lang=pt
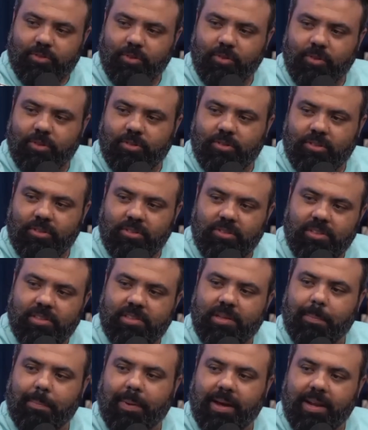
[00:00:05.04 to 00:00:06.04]
pessoas
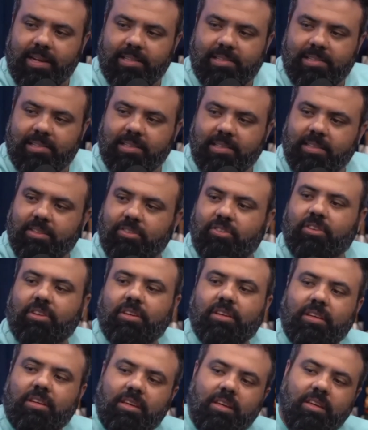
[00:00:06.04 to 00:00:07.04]
desaparecidas
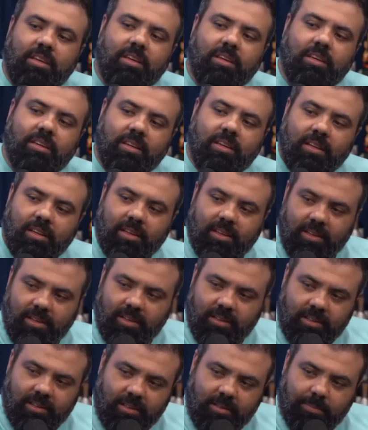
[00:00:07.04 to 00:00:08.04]
que, que
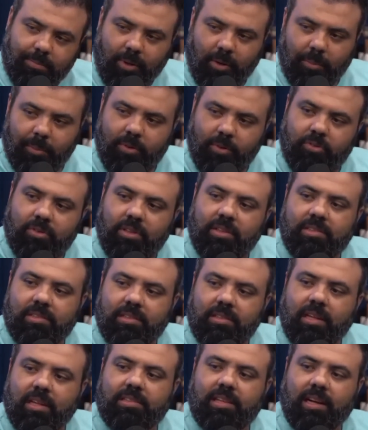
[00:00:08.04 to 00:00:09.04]
pelo menos nesse,
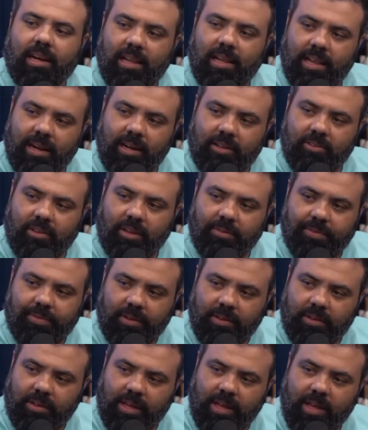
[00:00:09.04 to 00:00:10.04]
dessa galera que tá
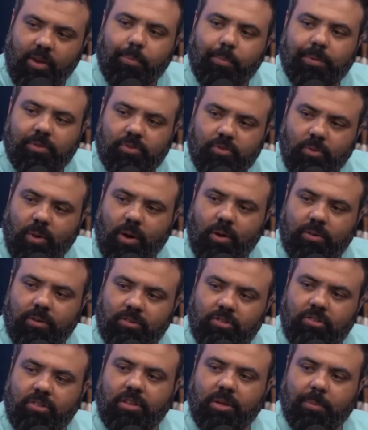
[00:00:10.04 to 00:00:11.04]
falando aí, era o pessoal que
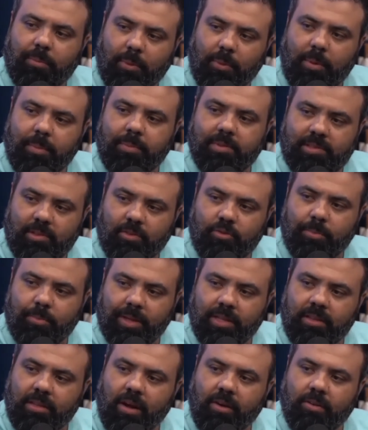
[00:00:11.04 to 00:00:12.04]
tinha problema de saúde
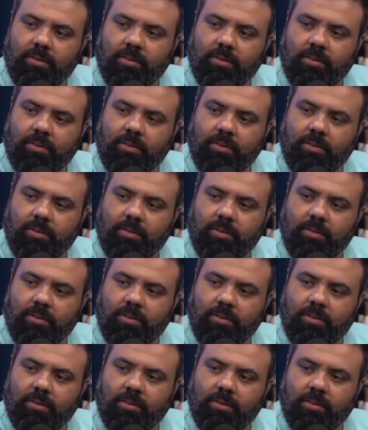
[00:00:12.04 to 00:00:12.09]
mental.